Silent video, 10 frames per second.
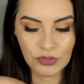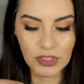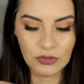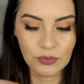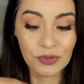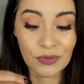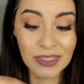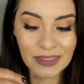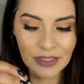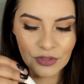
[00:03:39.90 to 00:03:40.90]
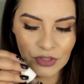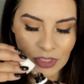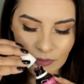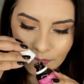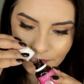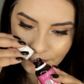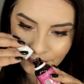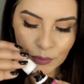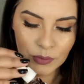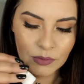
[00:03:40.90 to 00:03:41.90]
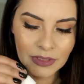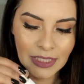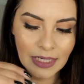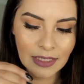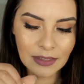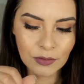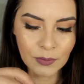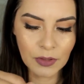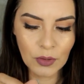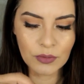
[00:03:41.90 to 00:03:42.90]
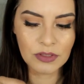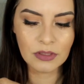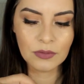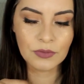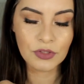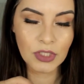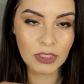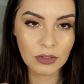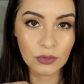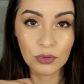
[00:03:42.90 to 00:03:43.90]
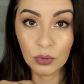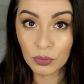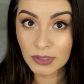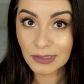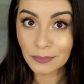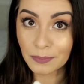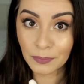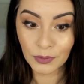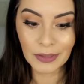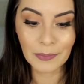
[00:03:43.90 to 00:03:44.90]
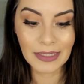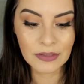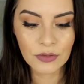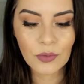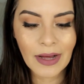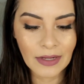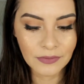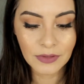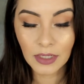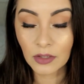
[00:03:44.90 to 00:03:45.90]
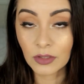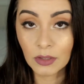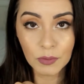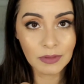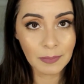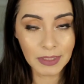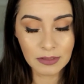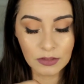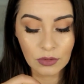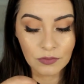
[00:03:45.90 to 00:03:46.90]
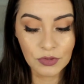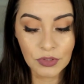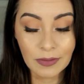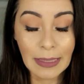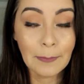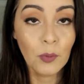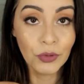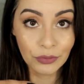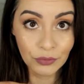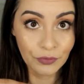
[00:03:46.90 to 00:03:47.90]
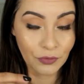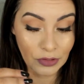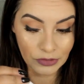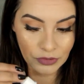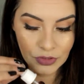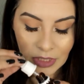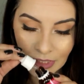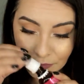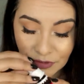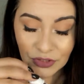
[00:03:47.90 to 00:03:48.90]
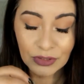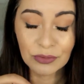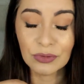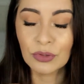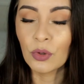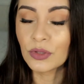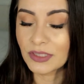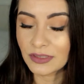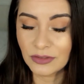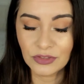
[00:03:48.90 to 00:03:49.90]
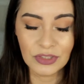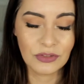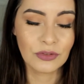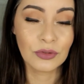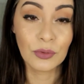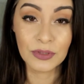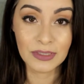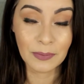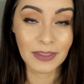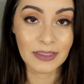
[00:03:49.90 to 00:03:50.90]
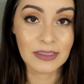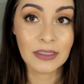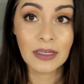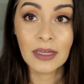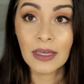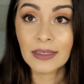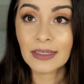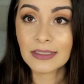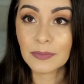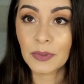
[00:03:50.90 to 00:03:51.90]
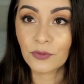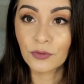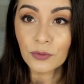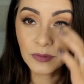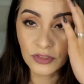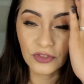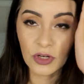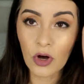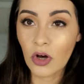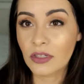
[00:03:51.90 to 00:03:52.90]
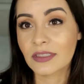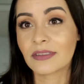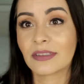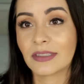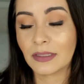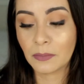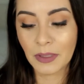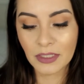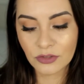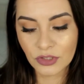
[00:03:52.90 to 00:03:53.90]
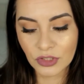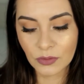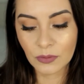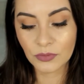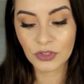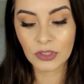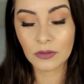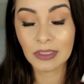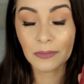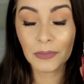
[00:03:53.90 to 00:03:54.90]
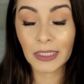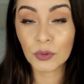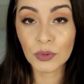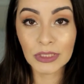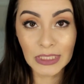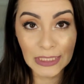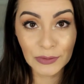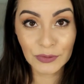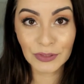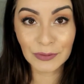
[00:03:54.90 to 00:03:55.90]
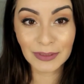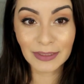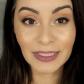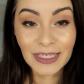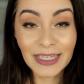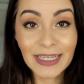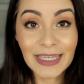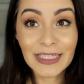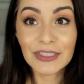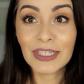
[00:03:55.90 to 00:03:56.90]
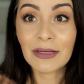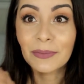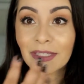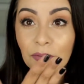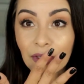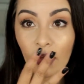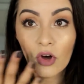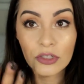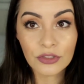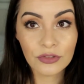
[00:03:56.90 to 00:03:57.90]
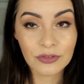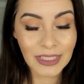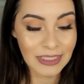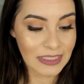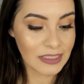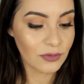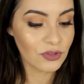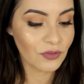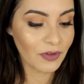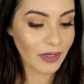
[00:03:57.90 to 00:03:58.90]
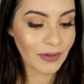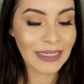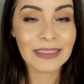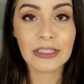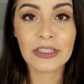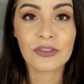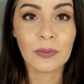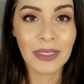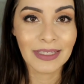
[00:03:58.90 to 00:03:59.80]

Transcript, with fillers: gente, os dois têm cheiro. O da Ruby Rose tem um cheirinho doce, porém mais suave. Agora, o da Max Love, o cheiro é muito forte. É um cheiro doce, gente, doce, parece aqueles perfumes de rosas, assim, bem antigo. É um cheiro que me agonia, é um cheiro que chega a me dar um negócio no nariz. Se eu tiver com a renite meio